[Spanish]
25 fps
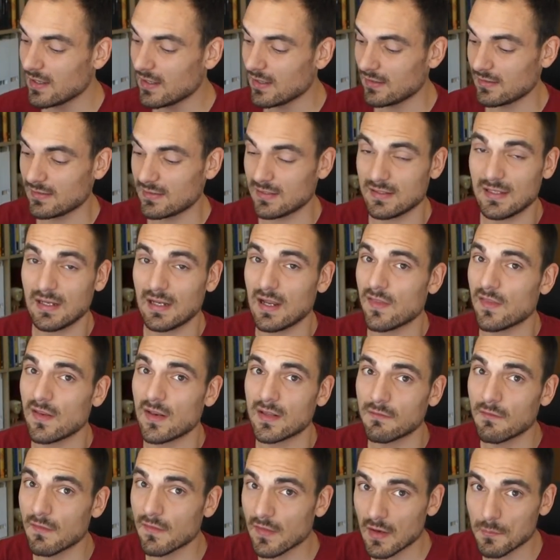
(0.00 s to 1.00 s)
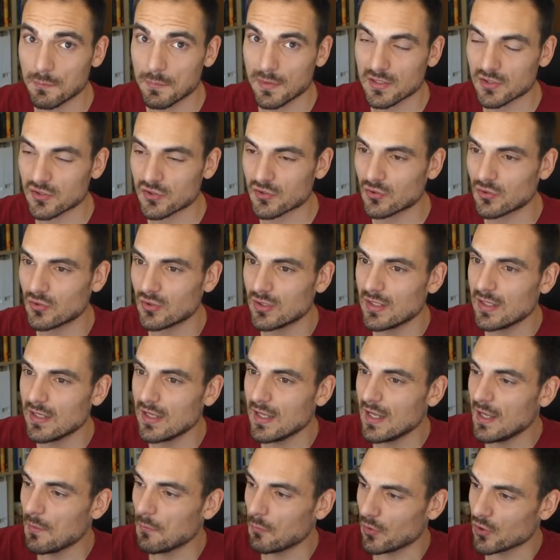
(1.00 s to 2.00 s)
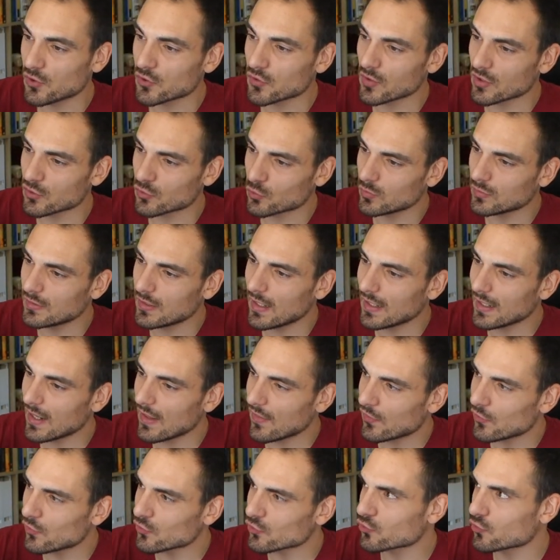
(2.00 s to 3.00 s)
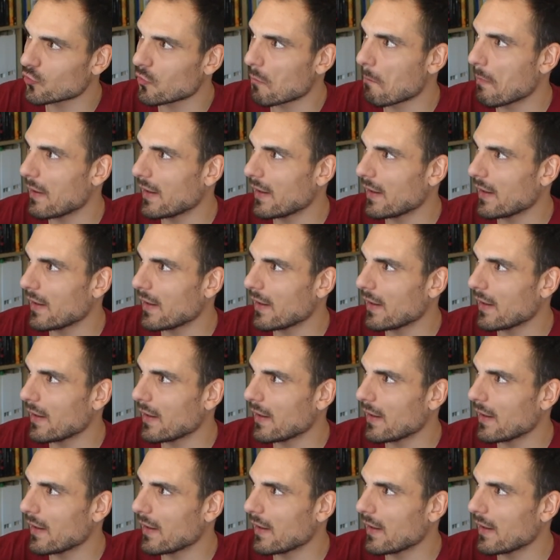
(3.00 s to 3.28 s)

se, tiene que hacer a través del pienso. Por eso resulta gracioso,